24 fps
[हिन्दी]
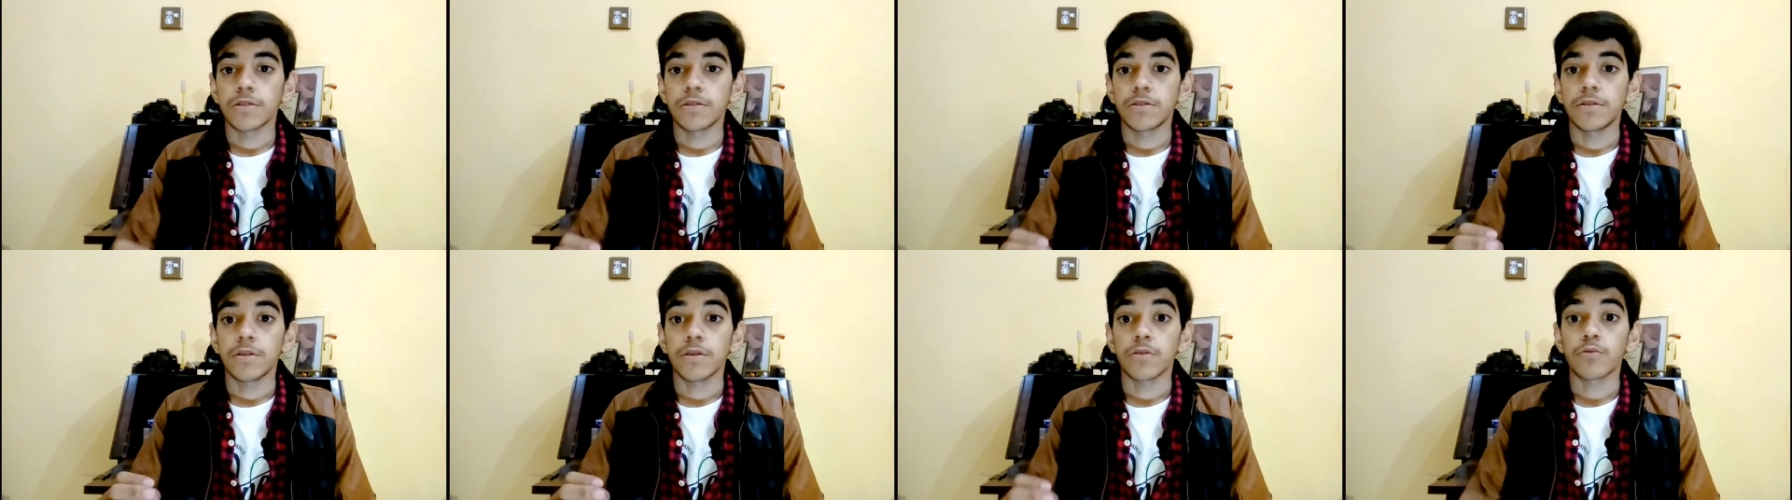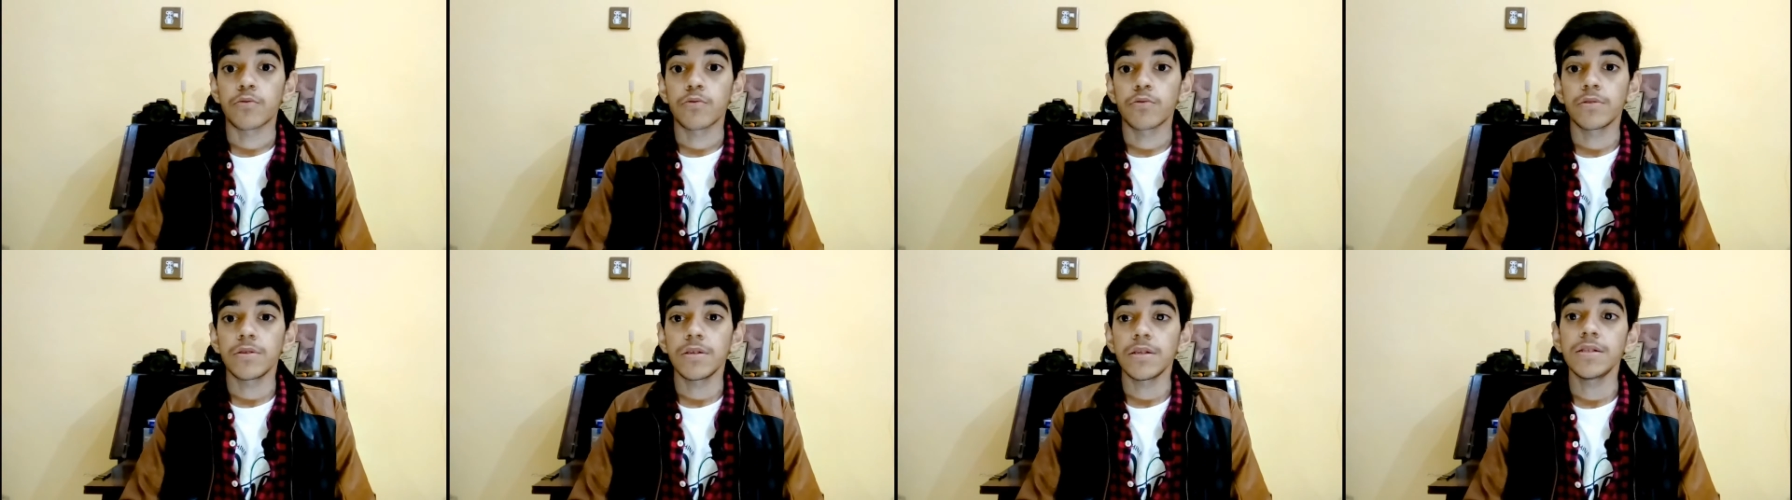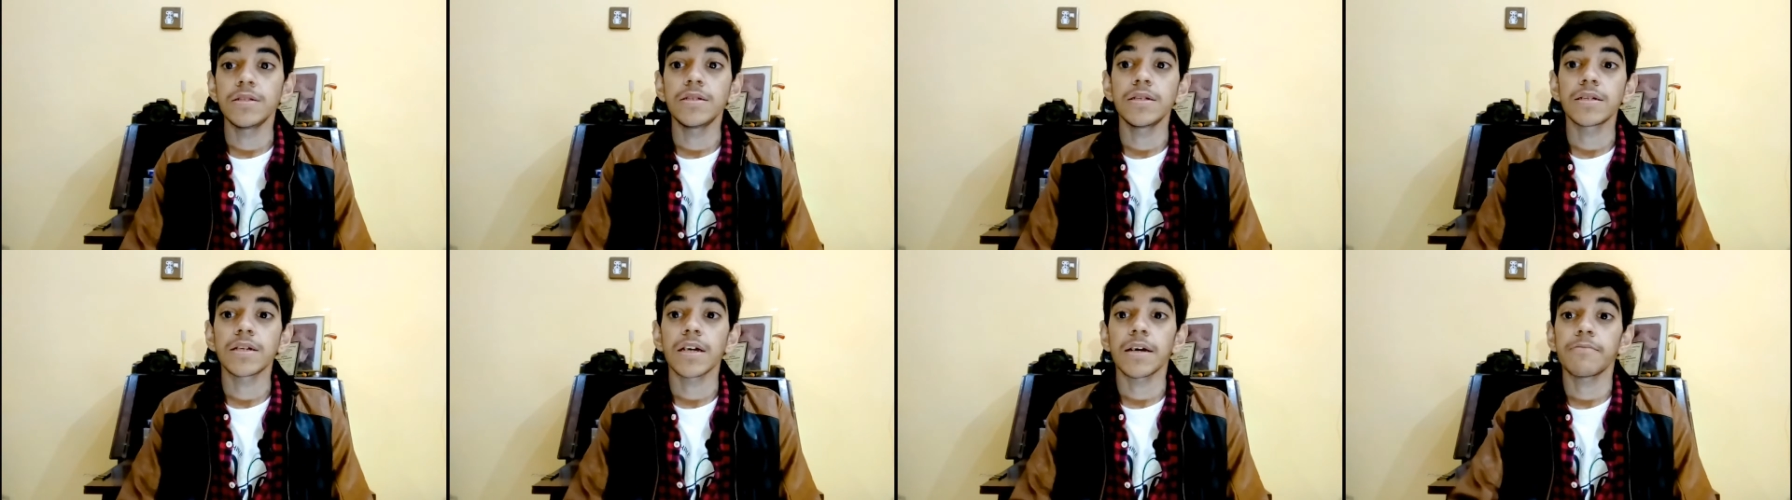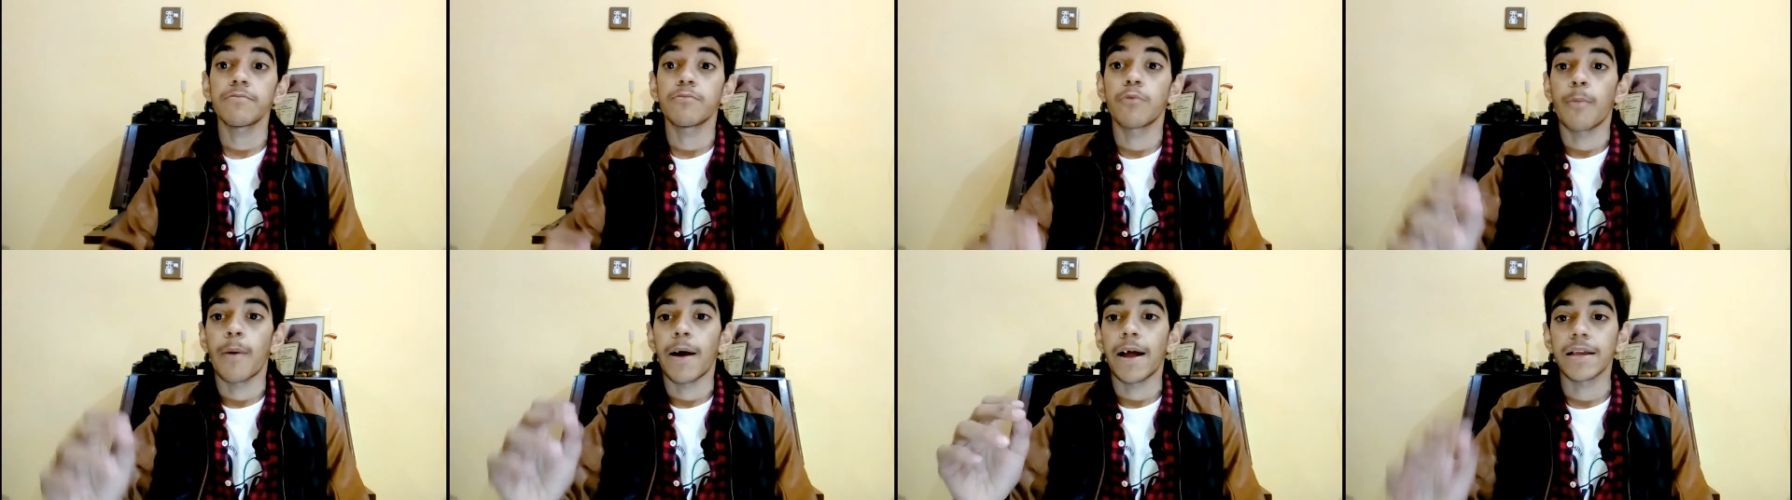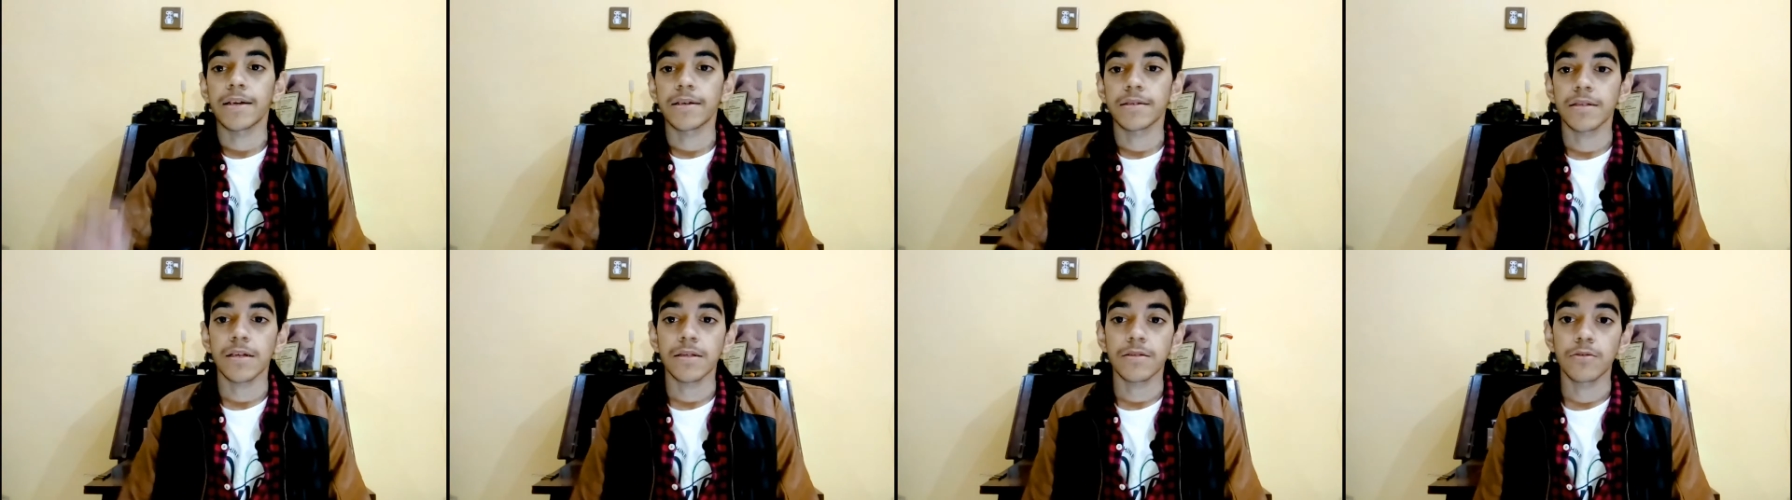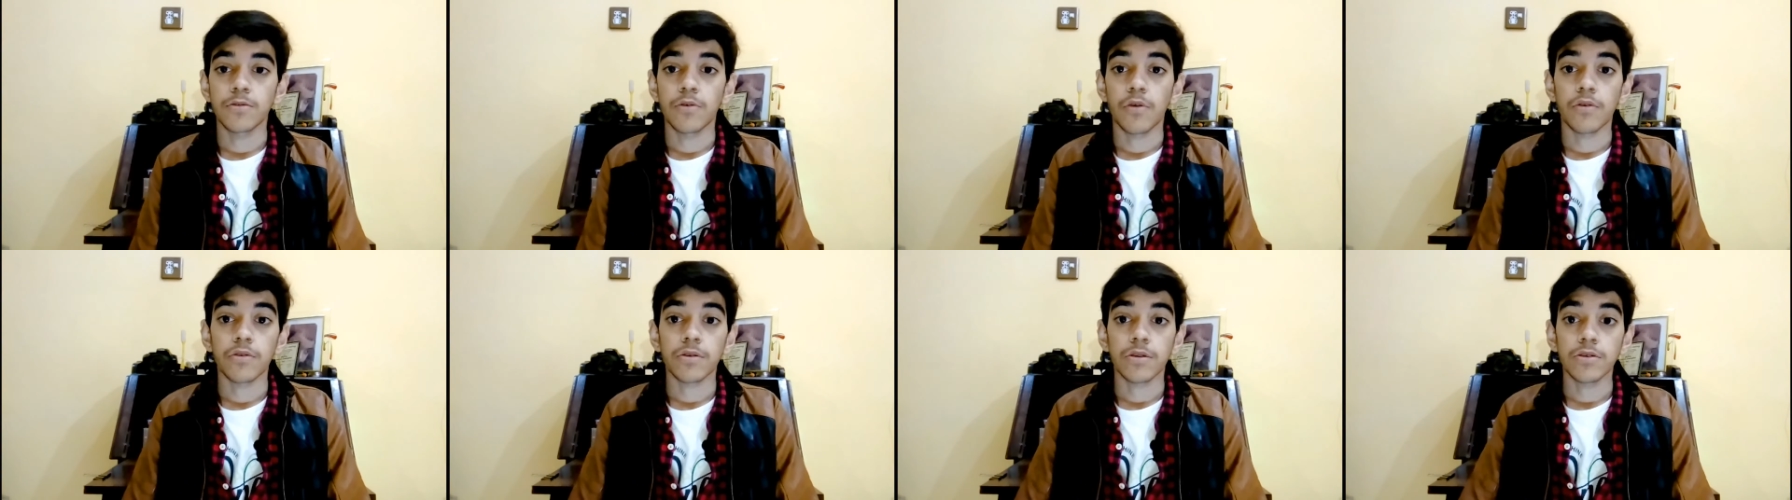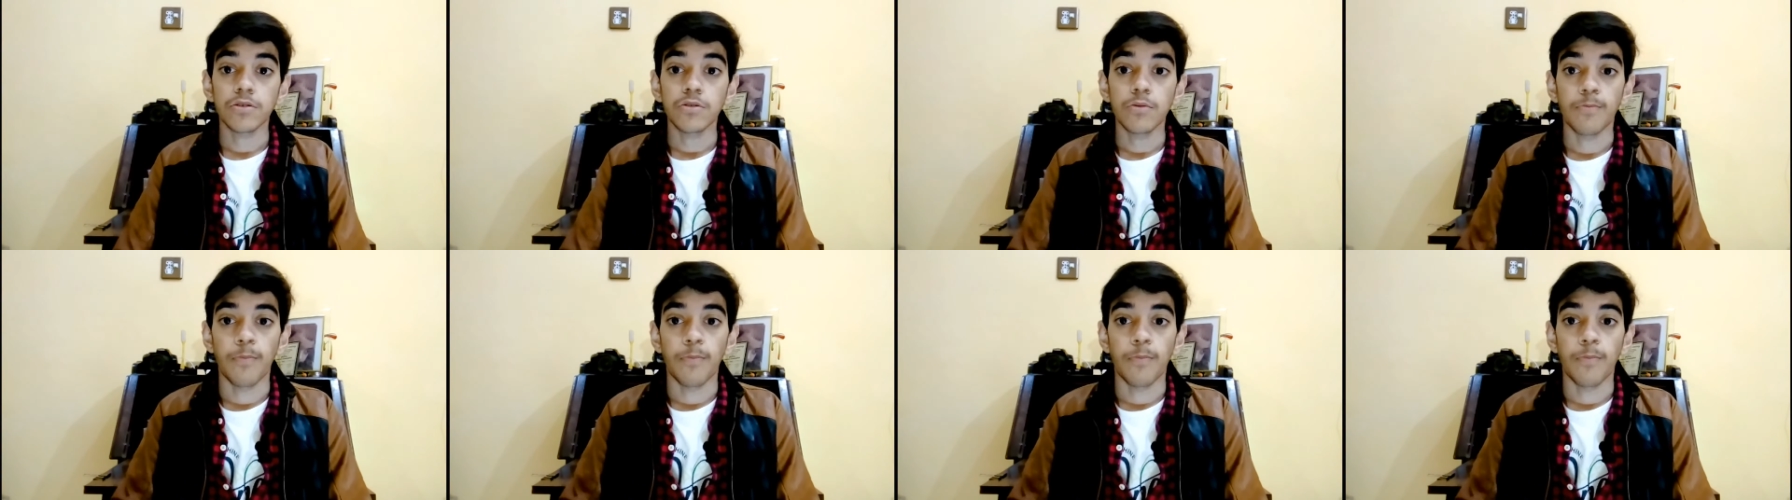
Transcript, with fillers: ज़रूरी नहीं है कि आप मोबाइल के साथ रिकॉर्ड करें